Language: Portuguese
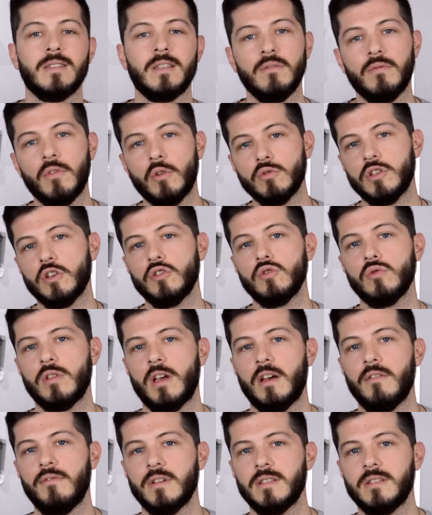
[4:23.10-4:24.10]
que vão te
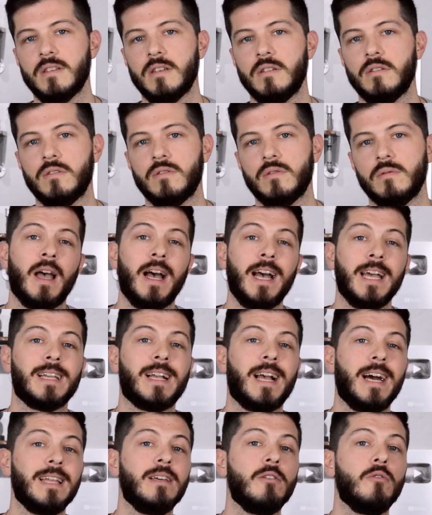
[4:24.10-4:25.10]
ajudar a fazer isso. Ah, e
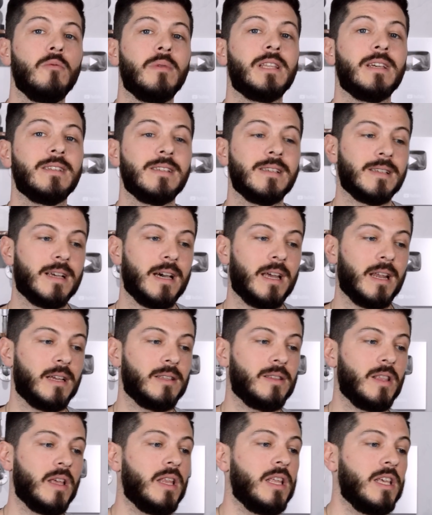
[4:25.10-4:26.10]
cada uma dessas
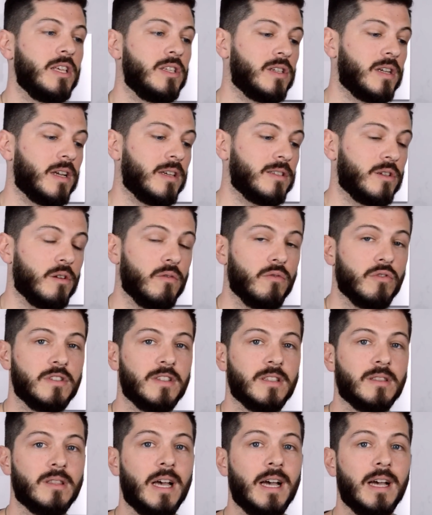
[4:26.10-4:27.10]
características que eu vou
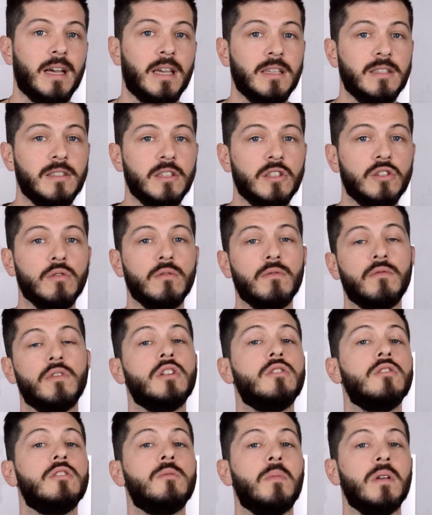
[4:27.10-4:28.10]
citar, existe um
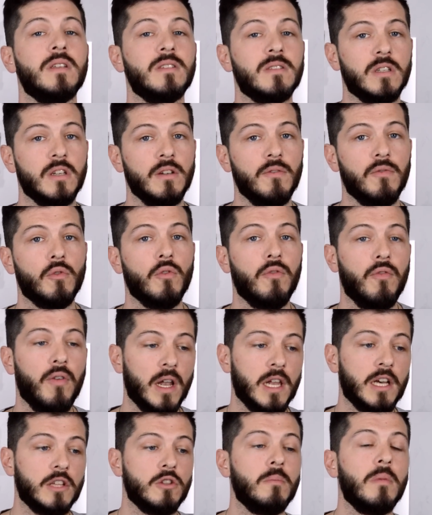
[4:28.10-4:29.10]
vídeo específico
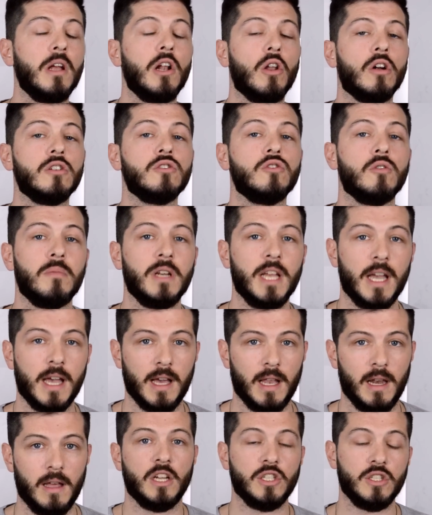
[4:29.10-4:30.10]
falando melhor sobre
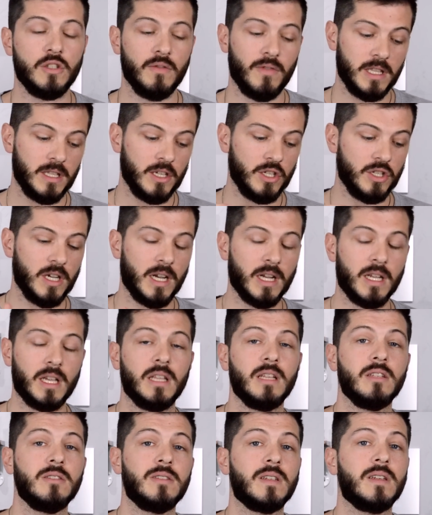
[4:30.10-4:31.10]
ela. A gente vai deixar aqui
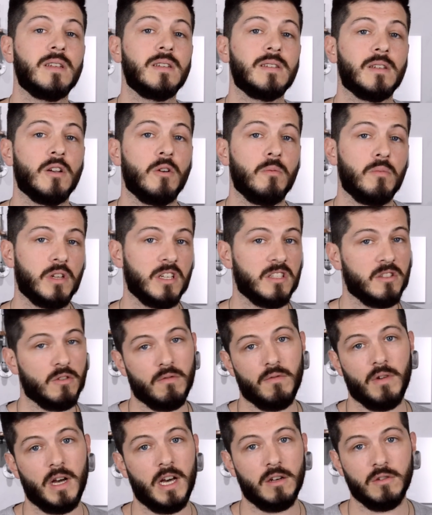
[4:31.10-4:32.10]
na descrição porque
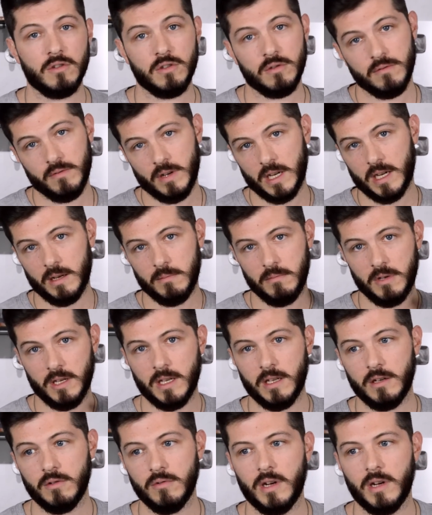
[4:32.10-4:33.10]
são vários e não vai caber aqui no